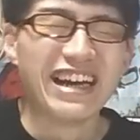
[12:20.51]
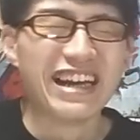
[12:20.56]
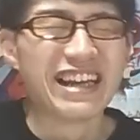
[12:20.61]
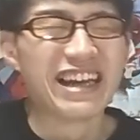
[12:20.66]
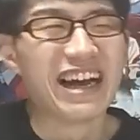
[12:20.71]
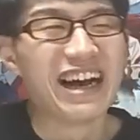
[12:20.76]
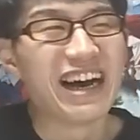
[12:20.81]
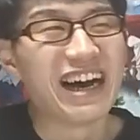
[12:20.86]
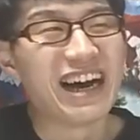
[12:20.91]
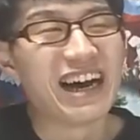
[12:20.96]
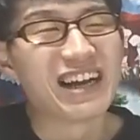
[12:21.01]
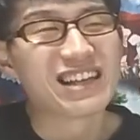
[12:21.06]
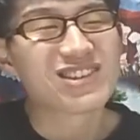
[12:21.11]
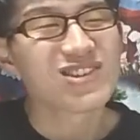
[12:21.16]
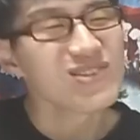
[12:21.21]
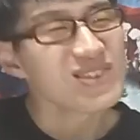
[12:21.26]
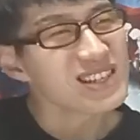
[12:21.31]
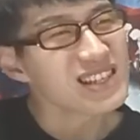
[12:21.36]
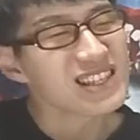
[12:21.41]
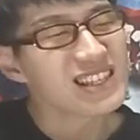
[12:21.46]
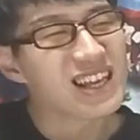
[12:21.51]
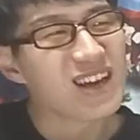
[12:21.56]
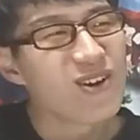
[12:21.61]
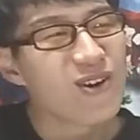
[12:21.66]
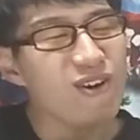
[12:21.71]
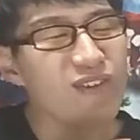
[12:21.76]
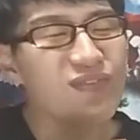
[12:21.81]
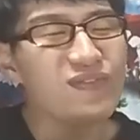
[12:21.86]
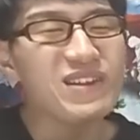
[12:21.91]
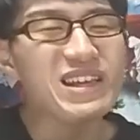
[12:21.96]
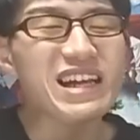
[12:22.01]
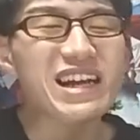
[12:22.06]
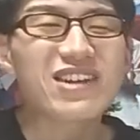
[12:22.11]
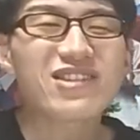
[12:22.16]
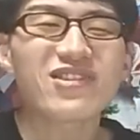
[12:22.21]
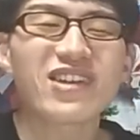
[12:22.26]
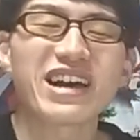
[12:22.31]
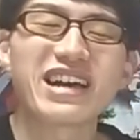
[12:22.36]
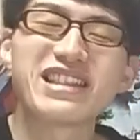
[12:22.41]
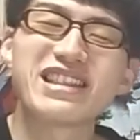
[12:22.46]
いや正直さ、
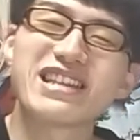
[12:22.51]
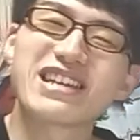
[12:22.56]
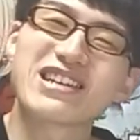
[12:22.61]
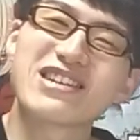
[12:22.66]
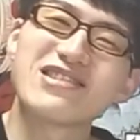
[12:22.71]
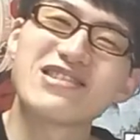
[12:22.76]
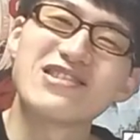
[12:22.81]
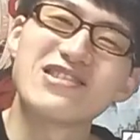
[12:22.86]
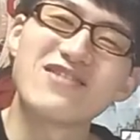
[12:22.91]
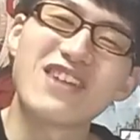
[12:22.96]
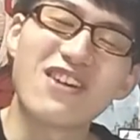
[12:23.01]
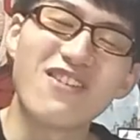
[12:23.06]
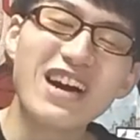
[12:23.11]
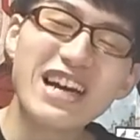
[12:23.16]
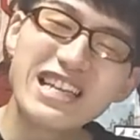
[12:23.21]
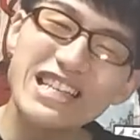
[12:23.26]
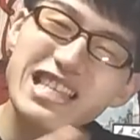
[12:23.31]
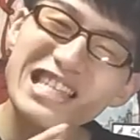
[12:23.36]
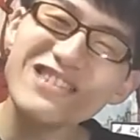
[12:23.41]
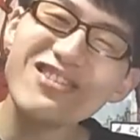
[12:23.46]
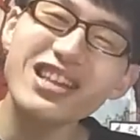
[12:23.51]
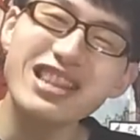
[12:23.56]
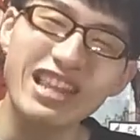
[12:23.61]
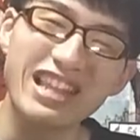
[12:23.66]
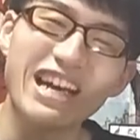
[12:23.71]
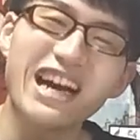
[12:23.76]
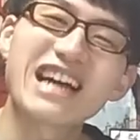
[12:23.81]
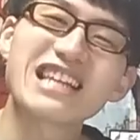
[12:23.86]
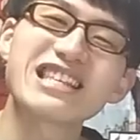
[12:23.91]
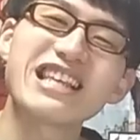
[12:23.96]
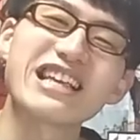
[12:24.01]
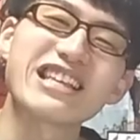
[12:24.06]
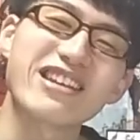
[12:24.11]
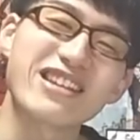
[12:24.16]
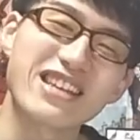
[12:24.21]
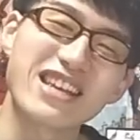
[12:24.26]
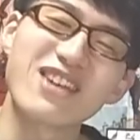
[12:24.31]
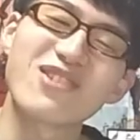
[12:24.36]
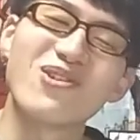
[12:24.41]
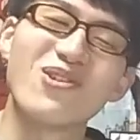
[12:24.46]
オープニングとかエンディング、まあまあ1話って流さない
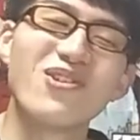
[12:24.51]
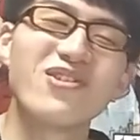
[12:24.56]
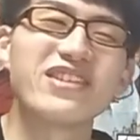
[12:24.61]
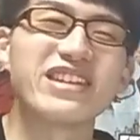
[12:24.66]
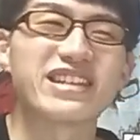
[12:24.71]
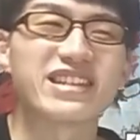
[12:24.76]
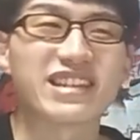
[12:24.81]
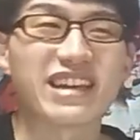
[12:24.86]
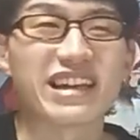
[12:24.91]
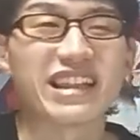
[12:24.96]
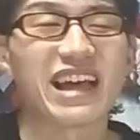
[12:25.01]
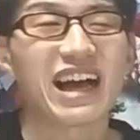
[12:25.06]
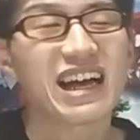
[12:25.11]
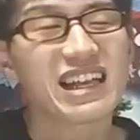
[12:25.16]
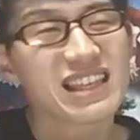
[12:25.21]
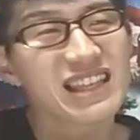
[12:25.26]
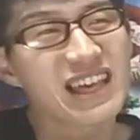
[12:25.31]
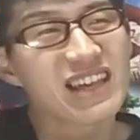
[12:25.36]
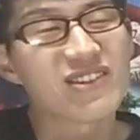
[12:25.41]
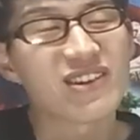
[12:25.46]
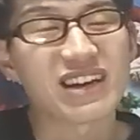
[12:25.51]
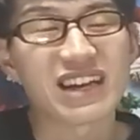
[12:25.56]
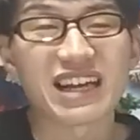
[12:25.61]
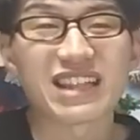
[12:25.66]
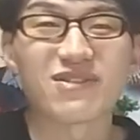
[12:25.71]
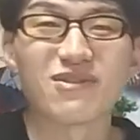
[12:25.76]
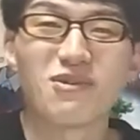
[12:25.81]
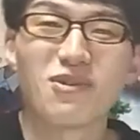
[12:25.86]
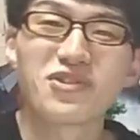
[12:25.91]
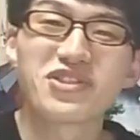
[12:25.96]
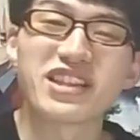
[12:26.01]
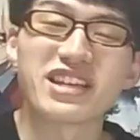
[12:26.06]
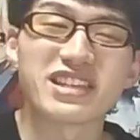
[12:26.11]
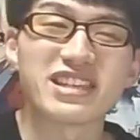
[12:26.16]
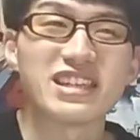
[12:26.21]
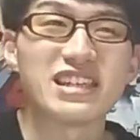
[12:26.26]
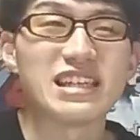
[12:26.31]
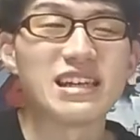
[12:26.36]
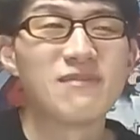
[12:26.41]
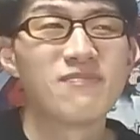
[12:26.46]
作品結構多いですから、流さないのかなと思った
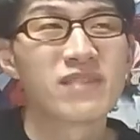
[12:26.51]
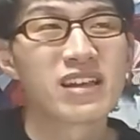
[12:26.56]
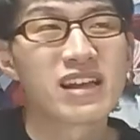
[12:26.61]
し、